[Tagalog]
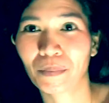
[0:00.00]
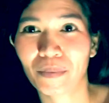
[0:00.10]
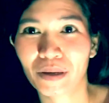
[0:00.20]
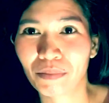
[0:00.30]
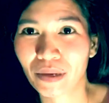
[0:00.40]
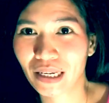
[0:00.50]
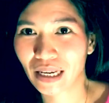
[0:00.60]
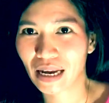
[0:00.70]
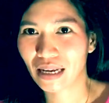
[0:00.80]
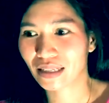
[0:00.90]
may
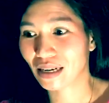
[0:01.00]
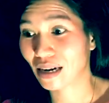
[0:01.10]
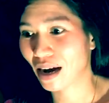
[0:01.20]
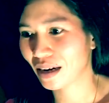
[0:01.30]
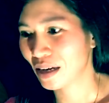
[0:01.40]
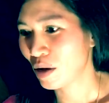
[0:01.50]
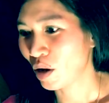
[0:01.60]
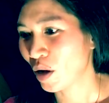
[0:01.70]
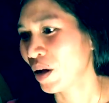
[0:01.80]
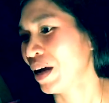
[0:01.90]
pinigay sa akin.
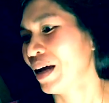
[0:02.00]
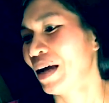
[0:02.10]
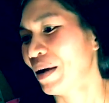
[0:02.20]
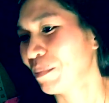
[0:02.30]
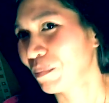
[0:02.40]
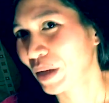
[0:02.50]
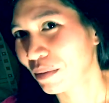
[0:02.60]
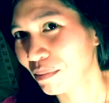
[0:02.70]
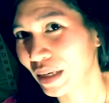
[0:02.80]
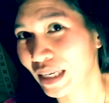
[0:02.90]

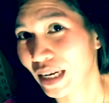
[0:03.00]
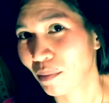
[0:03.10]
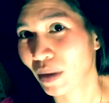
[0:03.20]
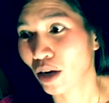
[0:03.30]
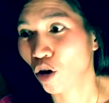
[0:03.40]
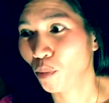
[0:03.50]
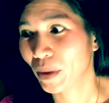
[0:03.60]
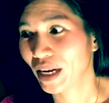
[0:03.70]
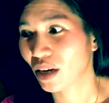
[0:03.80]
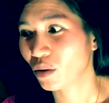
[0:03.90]
Yung binigay,
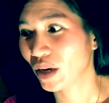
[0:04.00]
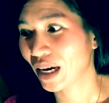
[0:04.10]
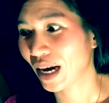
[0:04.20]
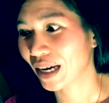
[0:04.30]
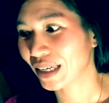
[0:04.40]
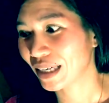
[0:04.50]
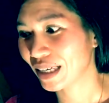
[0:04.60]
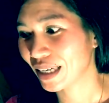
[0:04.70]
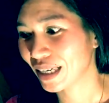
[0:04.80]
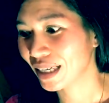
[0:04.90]
mag-open ako ng
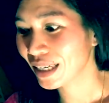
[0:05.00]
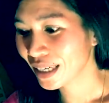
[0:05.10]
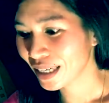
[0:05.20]
aking